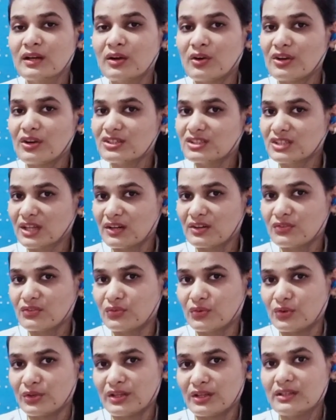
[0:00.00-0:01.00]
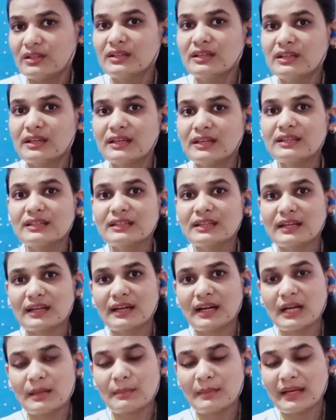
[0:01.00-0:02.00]
और जंक फूड इनके
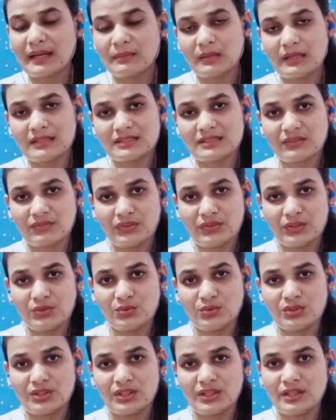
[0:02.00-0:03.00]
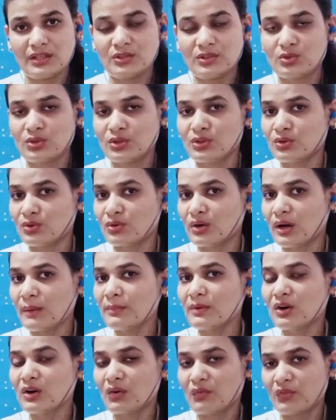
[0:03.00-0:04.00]
कारण हमारे बाल सफ़ेद होते हैं तो इनको
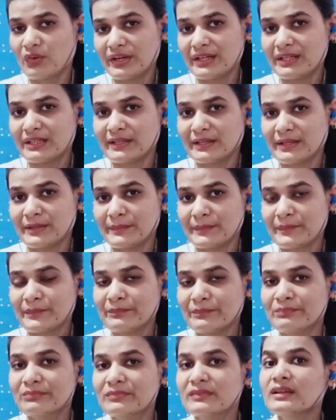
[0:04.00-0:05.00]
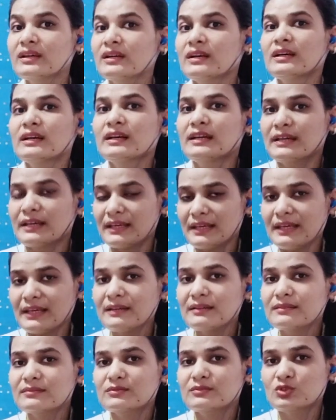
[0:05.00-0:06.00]
आप अवॉइड करें
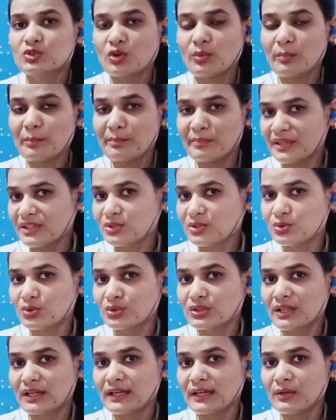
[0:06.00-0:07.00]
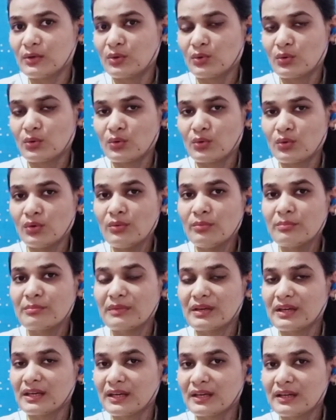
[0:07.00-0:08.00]
एक जो मिथ होता है लोगों को
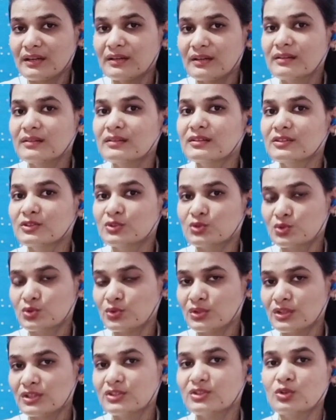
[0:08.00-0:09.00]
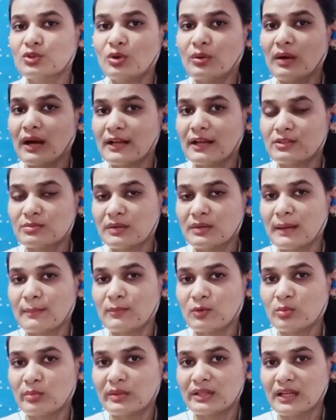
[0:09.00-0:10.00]
एक झूठ जो आज मैं
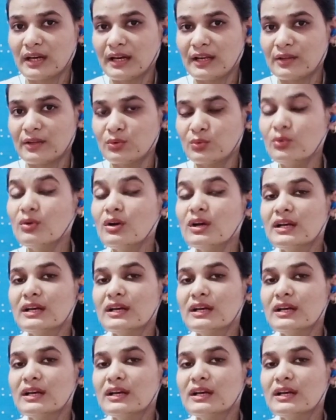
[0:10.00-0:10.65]
आपको बता रही हूँ